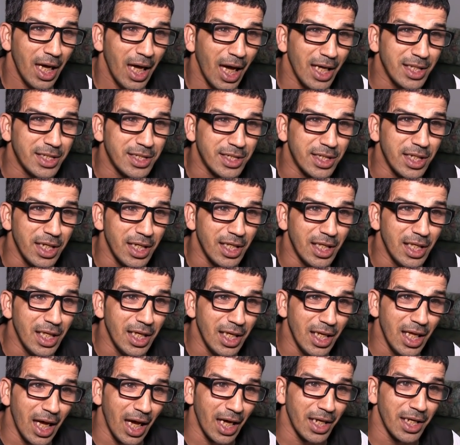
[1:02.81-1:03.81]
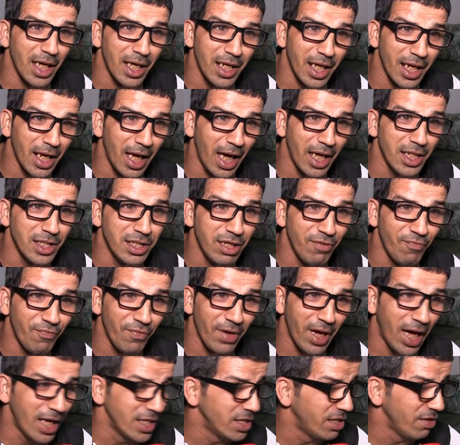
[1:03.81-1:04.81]
هذا السيد اللي لاحني انا راه عندي
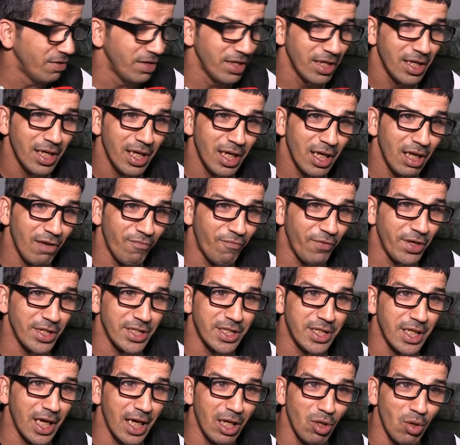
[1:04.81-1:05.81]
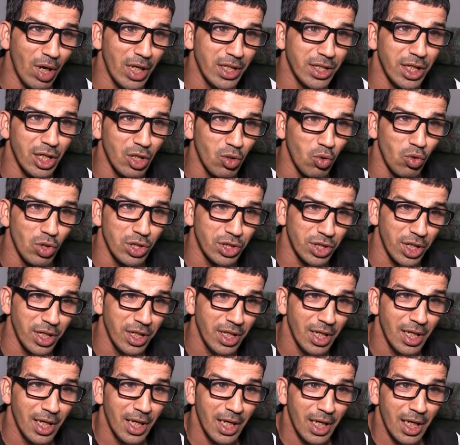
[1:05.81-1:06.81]
عندي الفيس ديالو عندي كل شيء